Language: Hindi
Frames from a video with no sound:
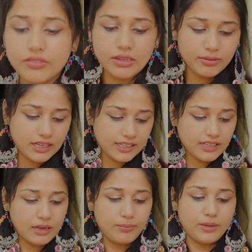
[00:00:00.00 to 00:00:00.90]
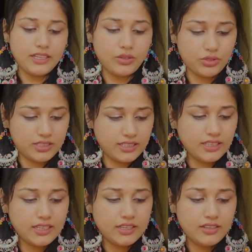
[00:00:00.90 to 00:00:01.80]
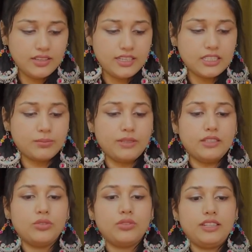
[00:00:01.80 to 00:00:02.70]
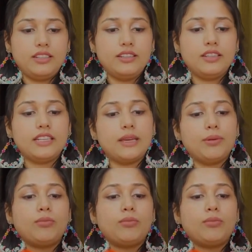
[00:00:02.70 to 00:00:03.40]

वेव करके कंपनी है उससे इसमें इन्होंने ये भी